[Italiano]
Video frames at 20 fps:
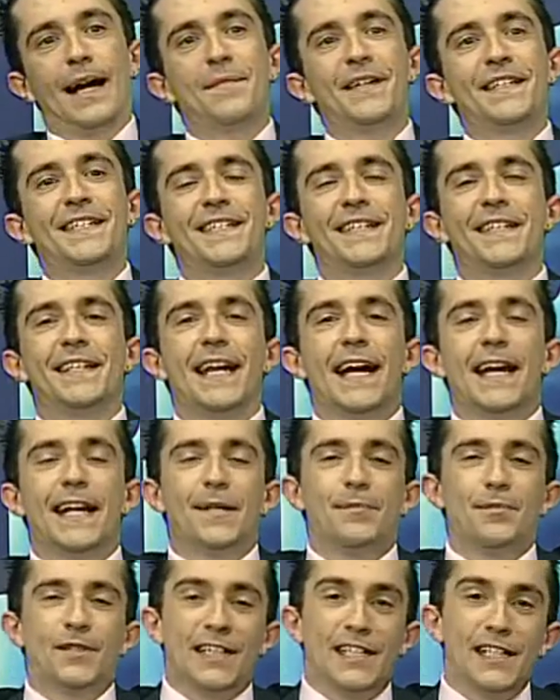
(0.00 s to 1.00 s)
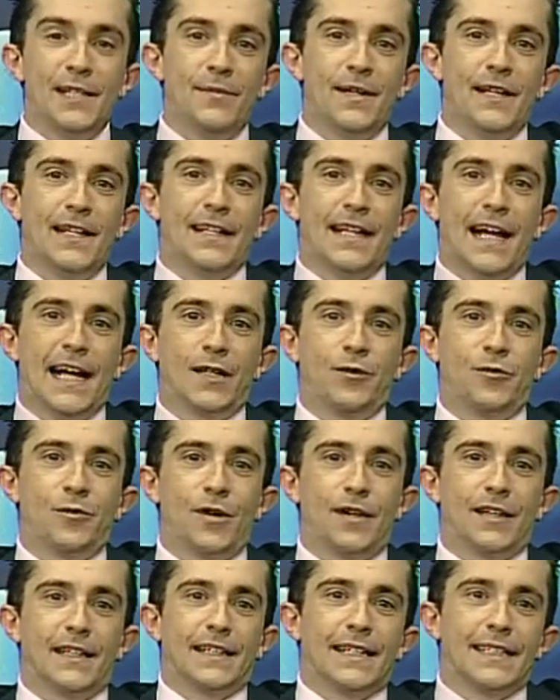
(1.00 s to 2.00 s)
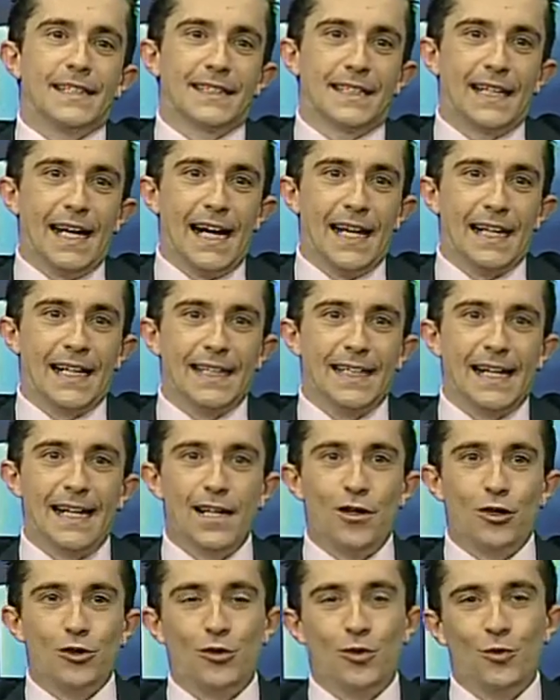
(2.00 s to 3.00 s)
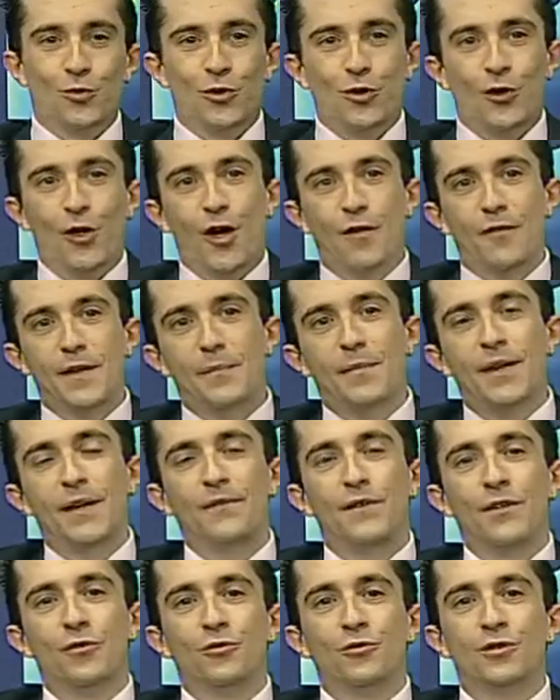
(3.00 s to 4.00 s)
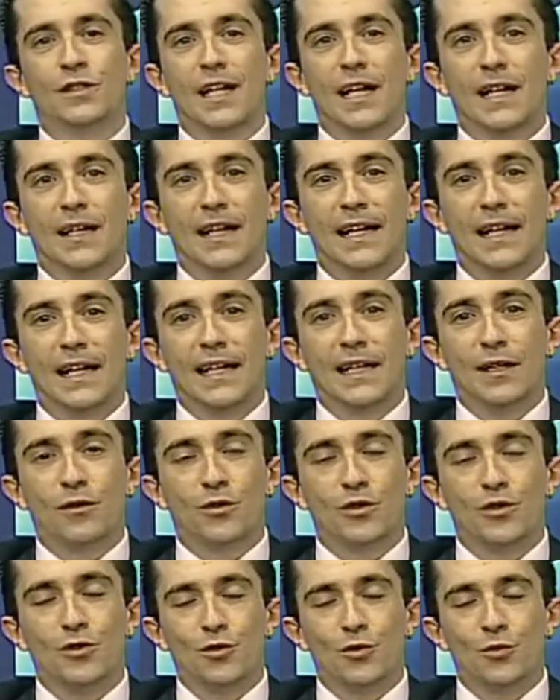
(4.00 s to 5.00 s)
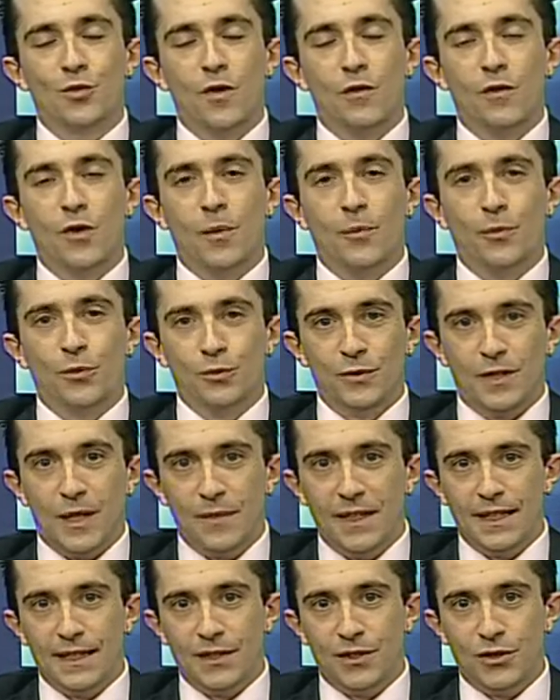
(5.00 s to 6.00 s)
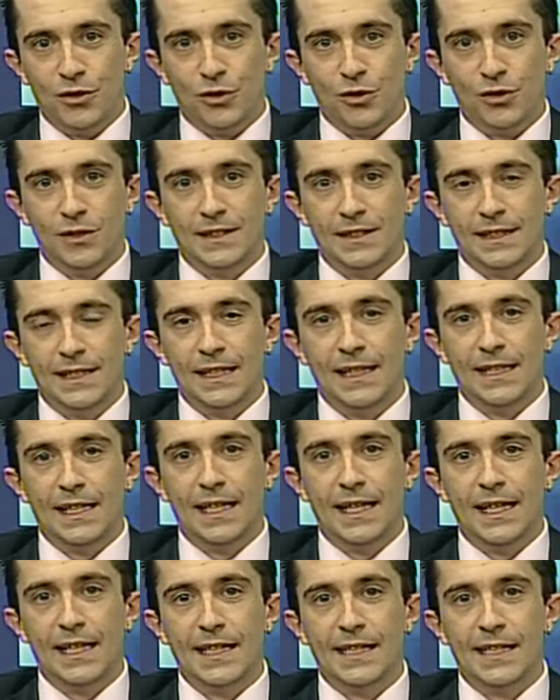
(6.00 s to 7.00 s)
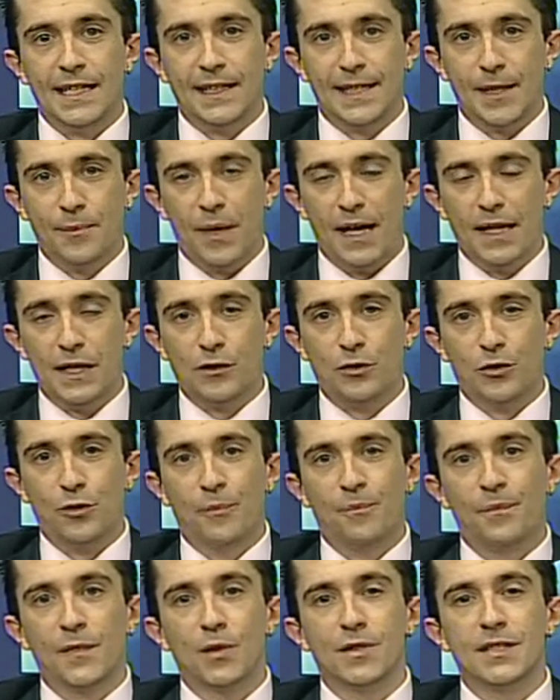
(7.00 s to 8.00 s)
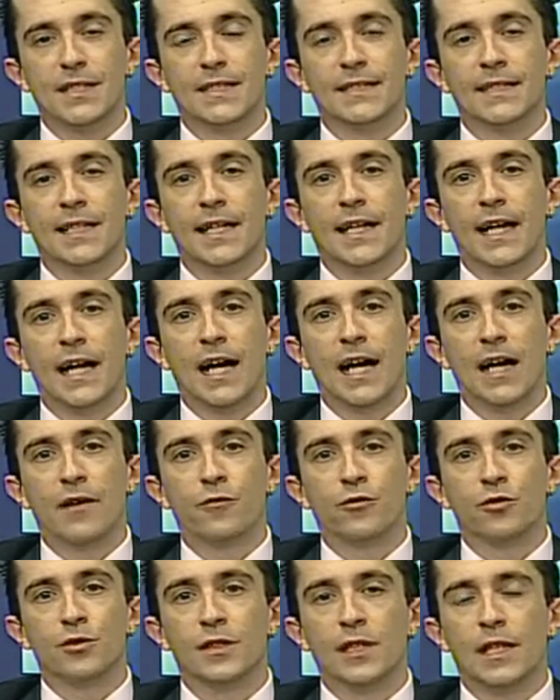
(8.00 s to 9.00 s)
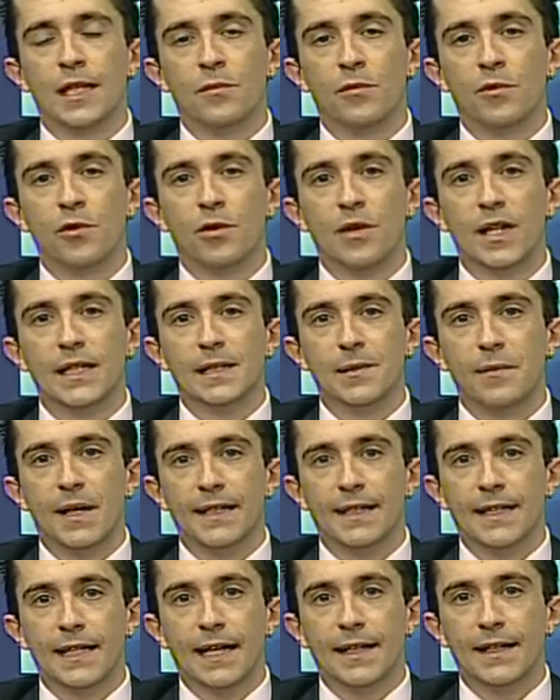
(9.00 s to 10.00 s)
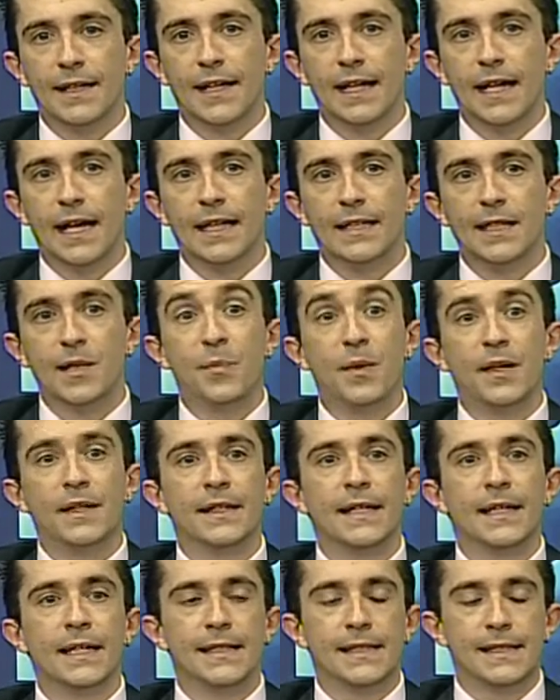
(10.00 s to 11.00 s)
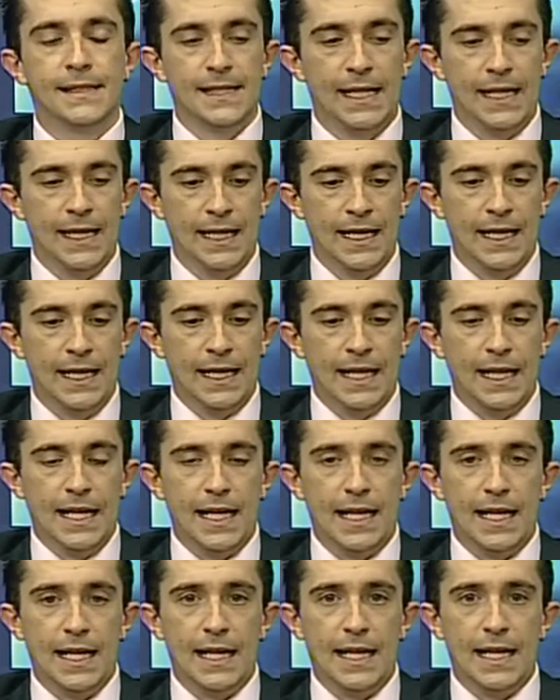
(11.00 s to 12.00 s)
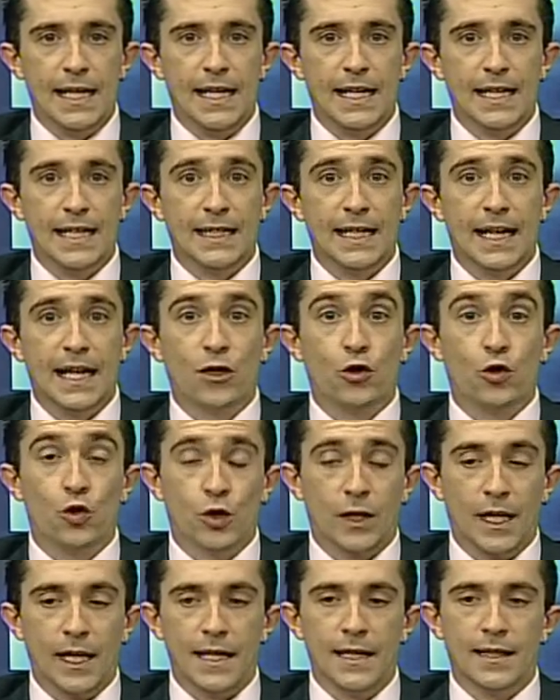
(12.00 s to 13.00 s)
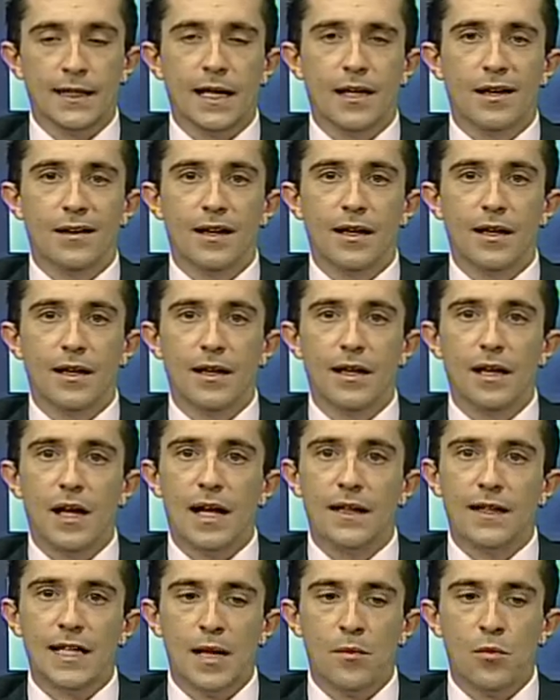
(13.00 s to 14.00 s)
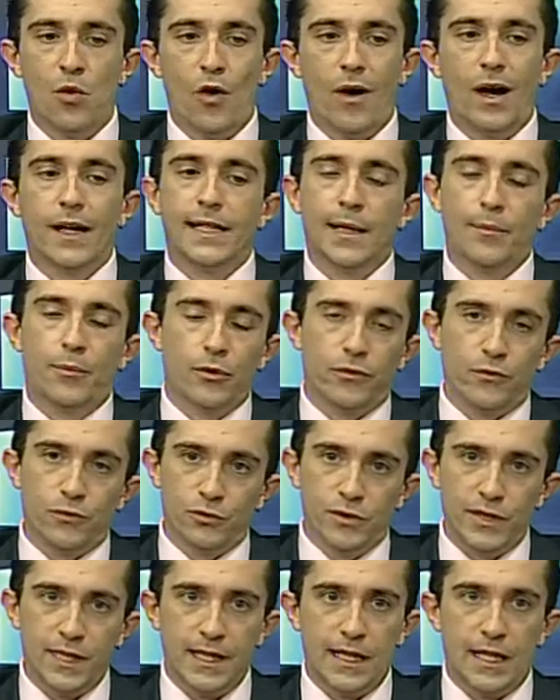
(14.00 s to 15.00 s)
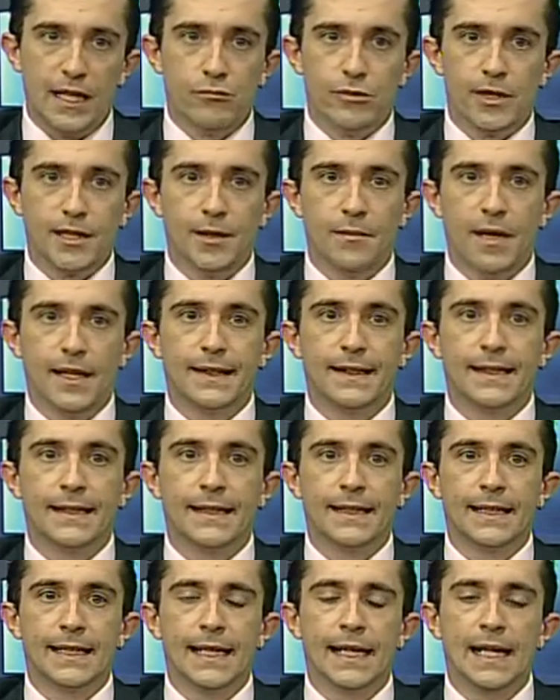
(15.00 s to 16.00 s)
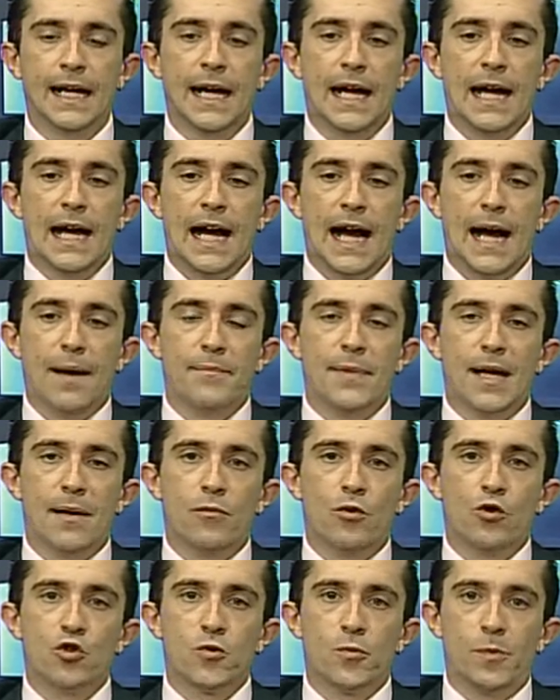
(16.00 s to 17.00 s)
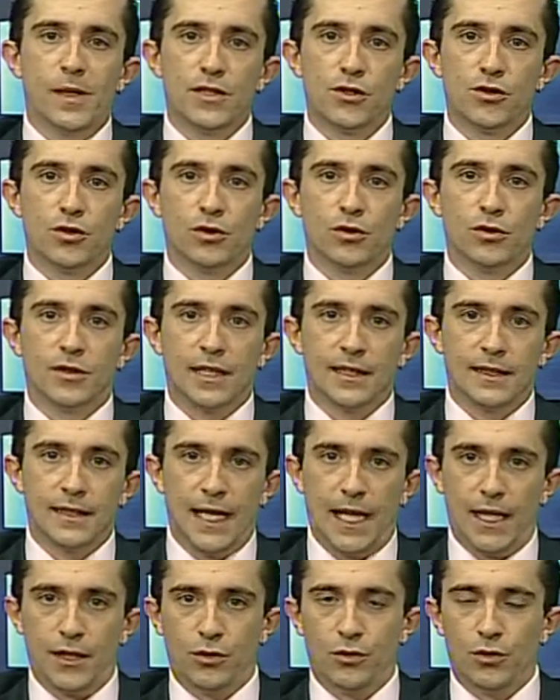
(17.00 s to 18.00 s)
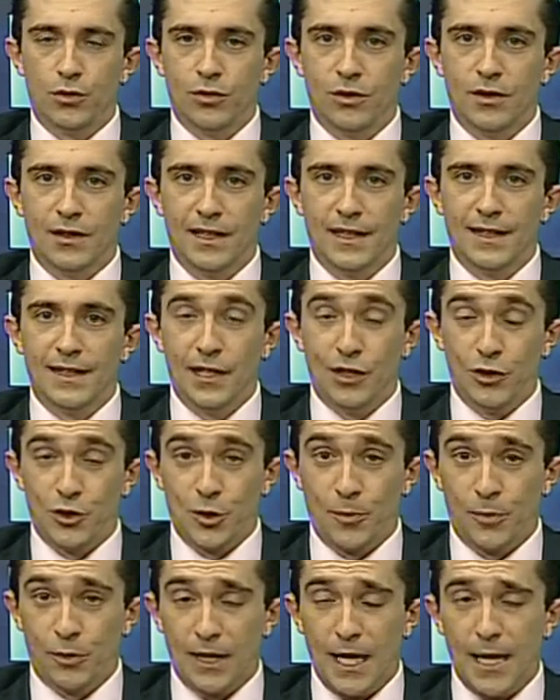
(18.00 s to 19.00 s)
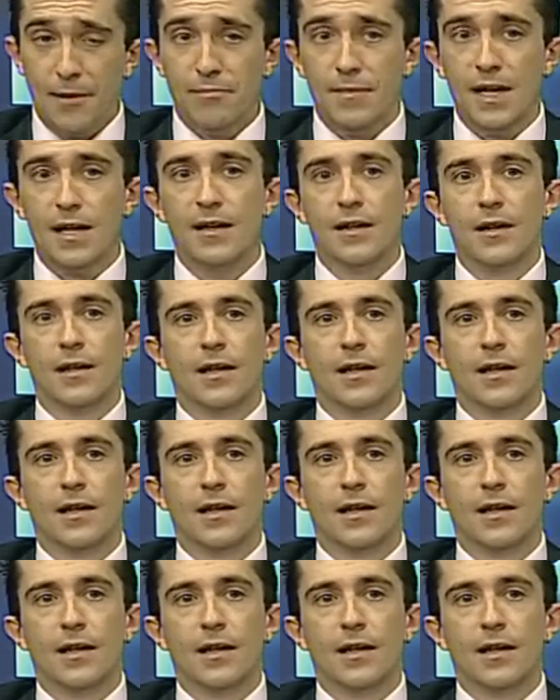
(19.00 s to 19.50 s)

Amici di RPTB Network e Sky Canale 819, benvenuti a eh, questo nuovo appuntamento di eh, Niente Panico. Questa sera affronteremo la tematica della dipendenza eh, da cocaina. Eh, andiamo ad approfondire una tematica che abbiamo spesso trattato eh, nel nostro programma.